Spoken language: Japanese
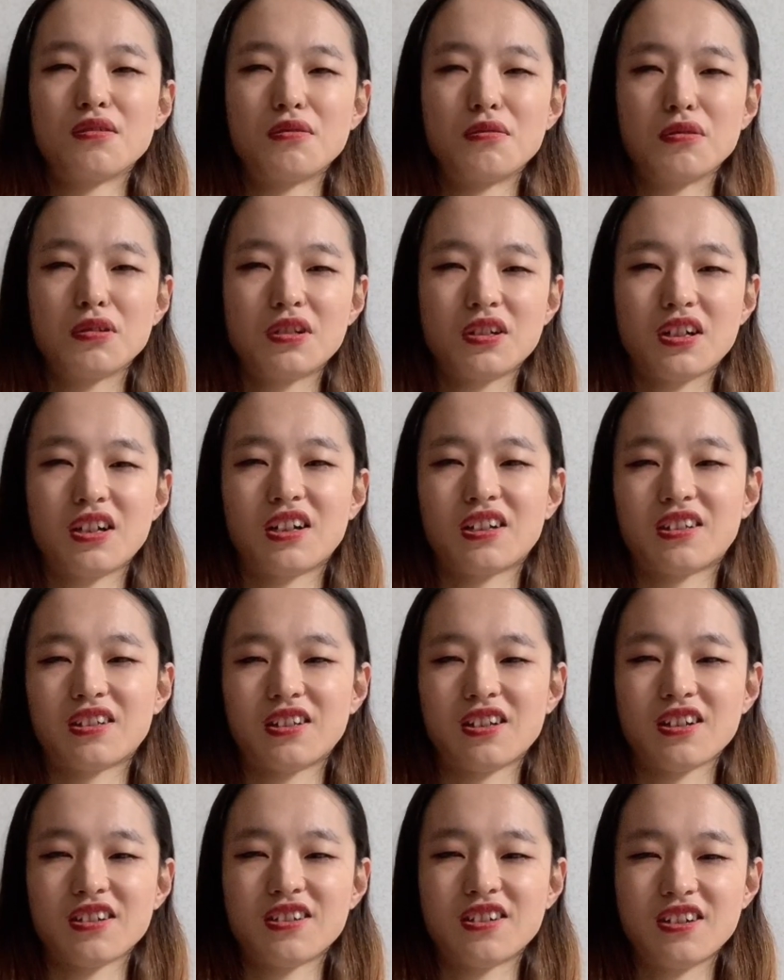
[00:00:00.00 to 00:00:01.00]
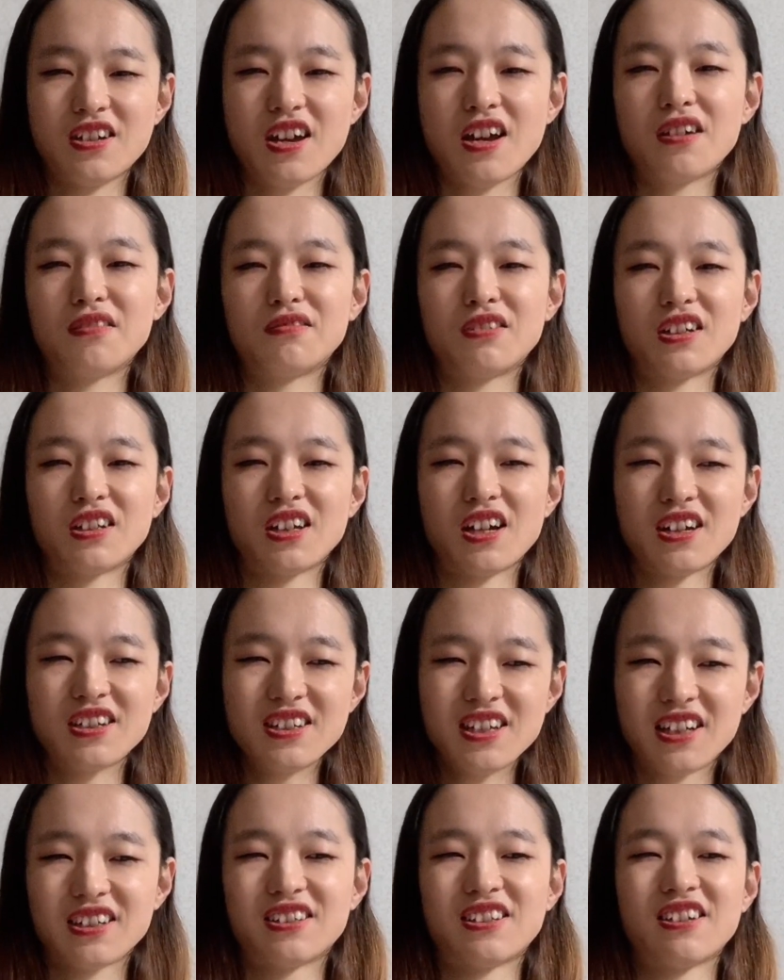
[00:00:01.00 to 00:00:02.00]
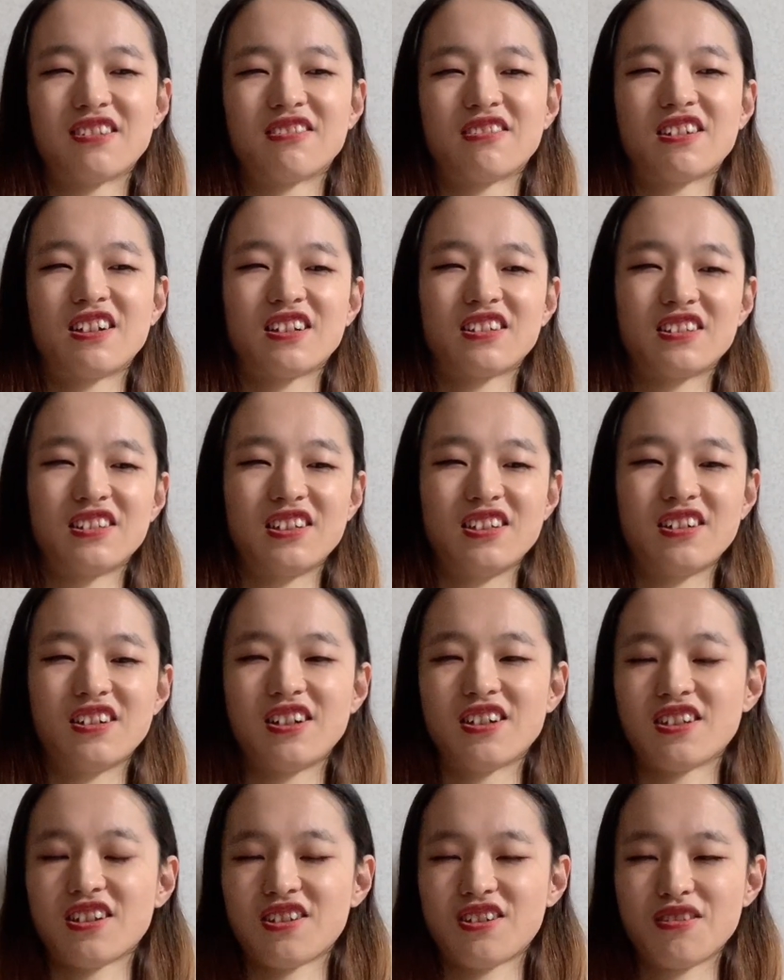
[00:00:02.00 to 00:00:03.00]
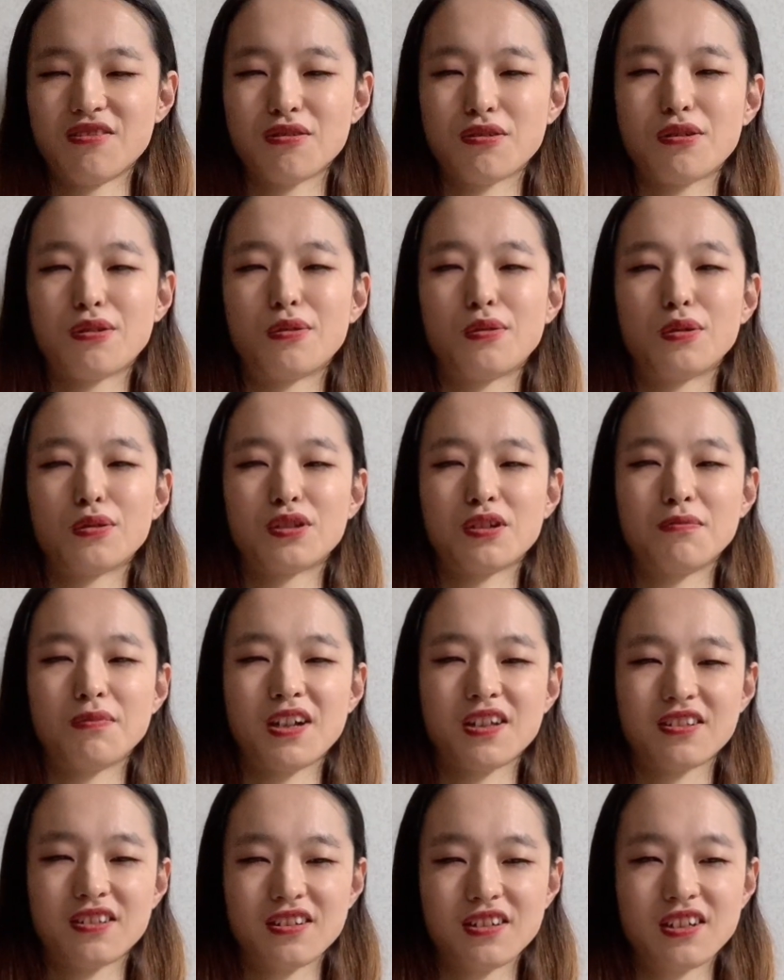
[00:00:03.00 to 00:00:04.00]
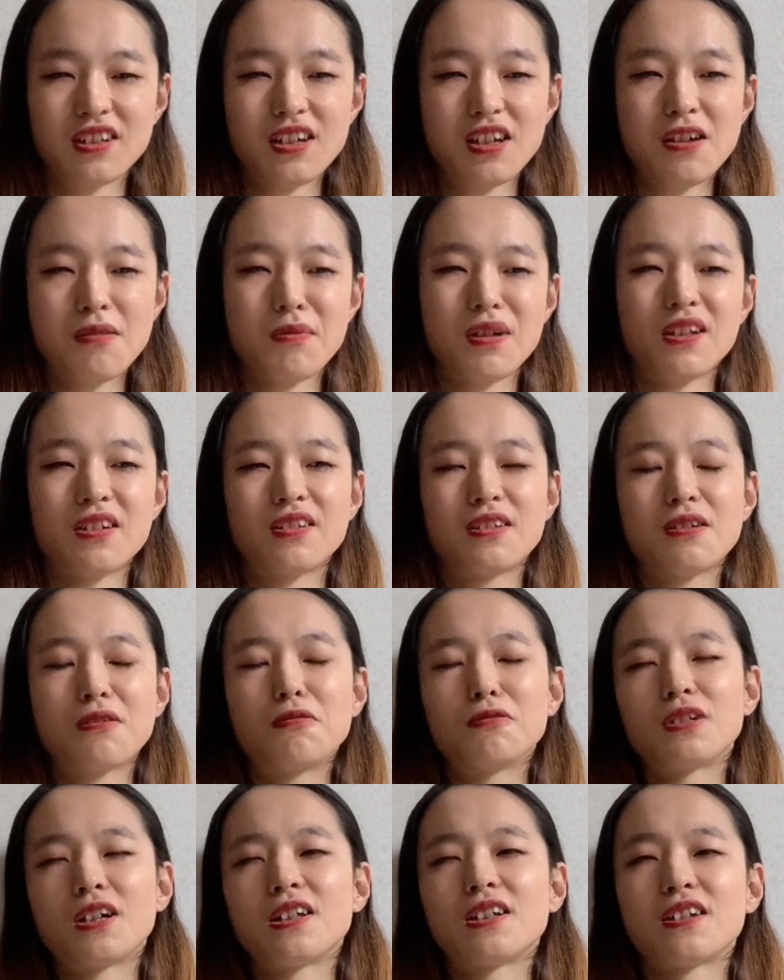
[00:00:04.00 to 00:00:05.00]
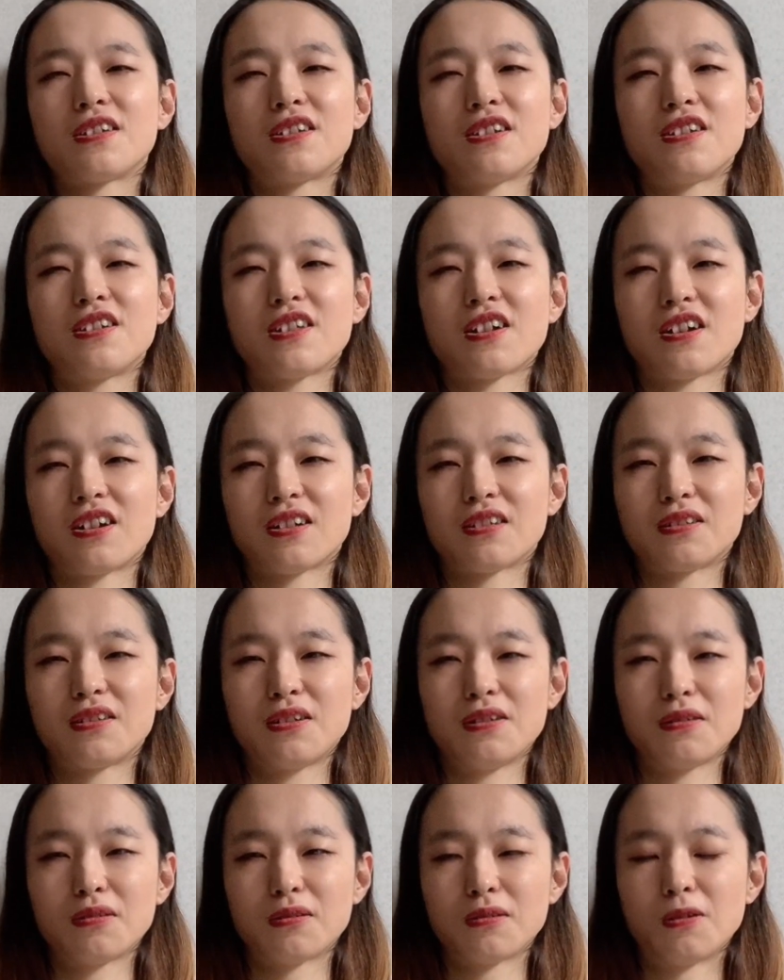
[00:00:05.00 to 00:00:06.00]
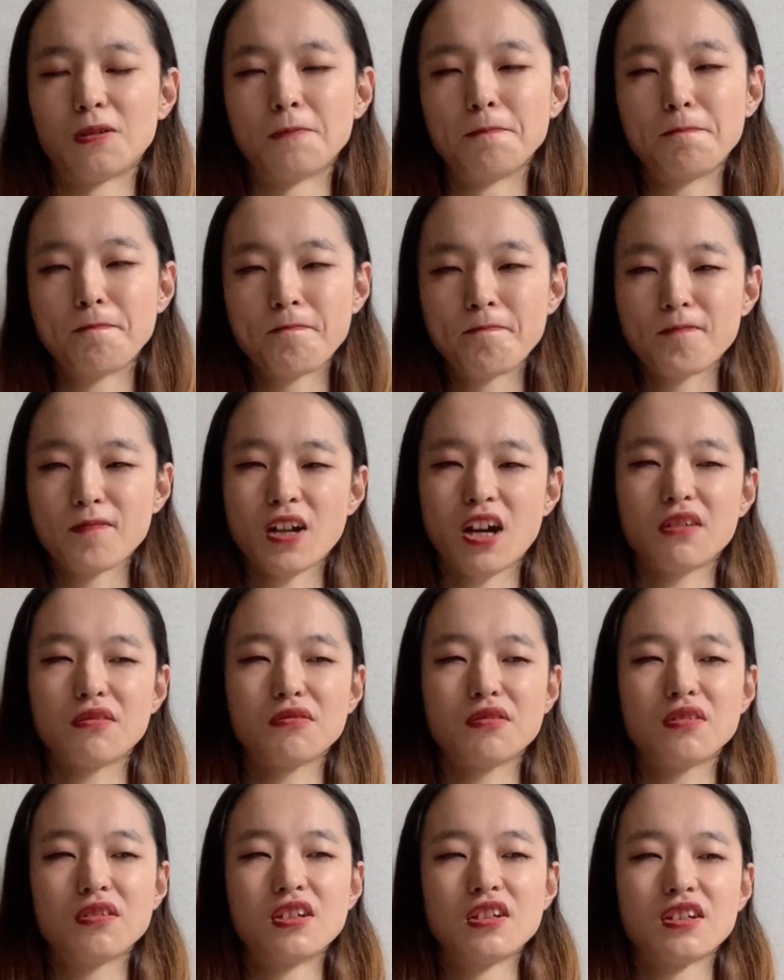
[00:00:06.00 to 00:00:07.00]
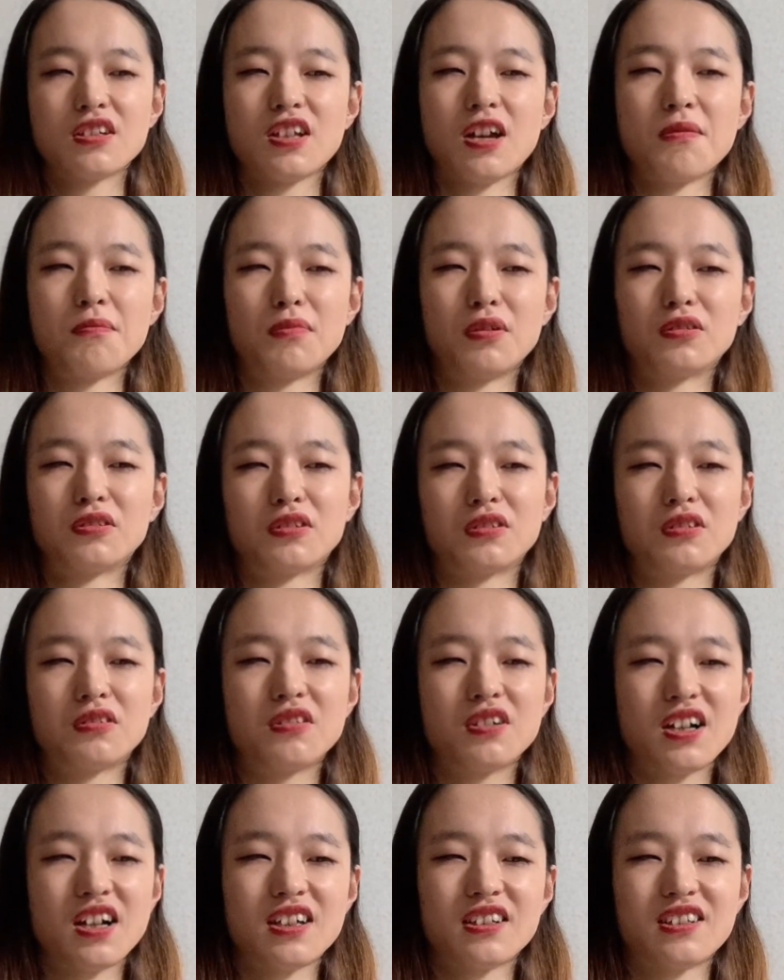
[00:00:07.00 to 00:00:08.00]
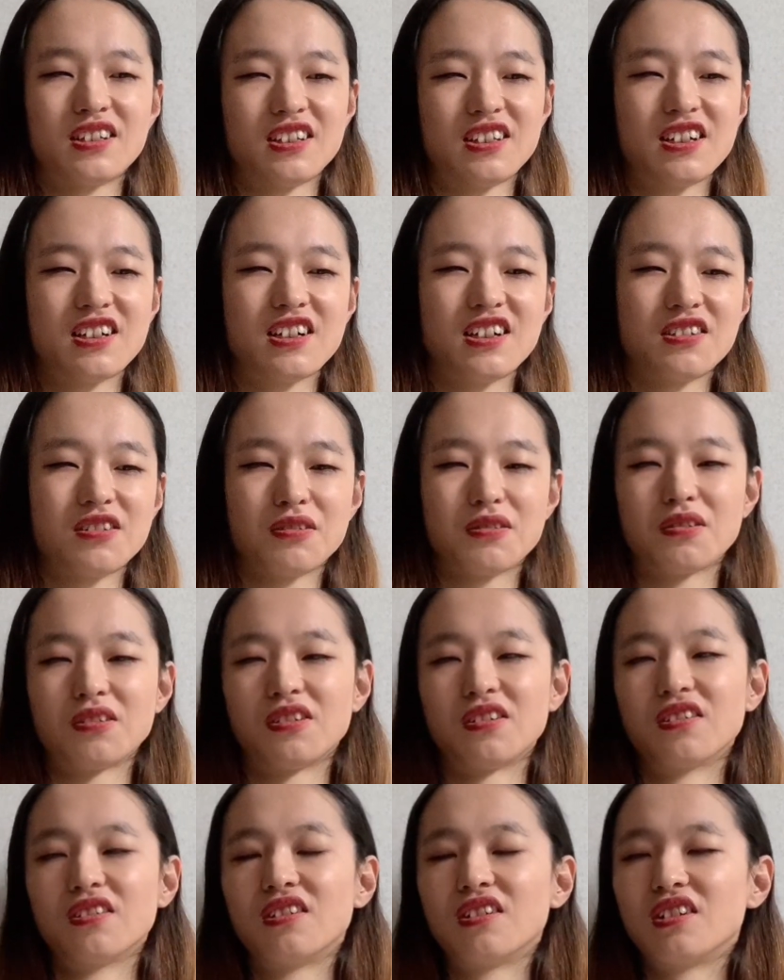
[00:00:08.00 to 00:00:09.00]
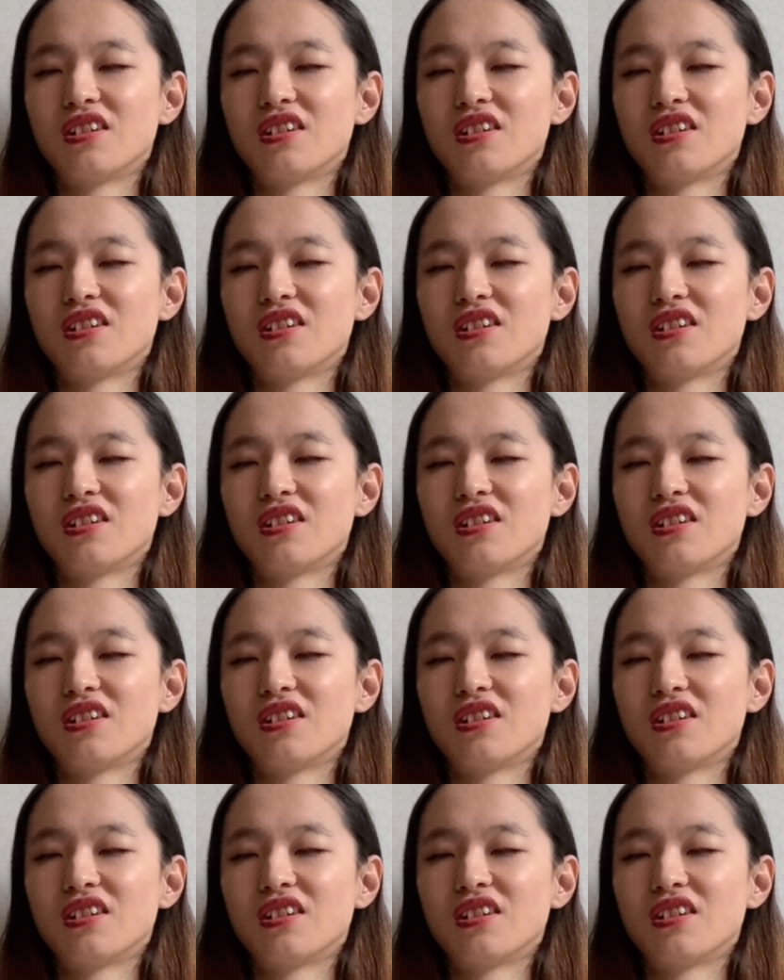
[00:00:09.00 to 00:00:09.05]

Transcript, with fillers: 欲しかった支援は何やったのかっていう話を今日します、まあ、なんでこの話したかっていうとあの3本の動画やったらなんかちょっと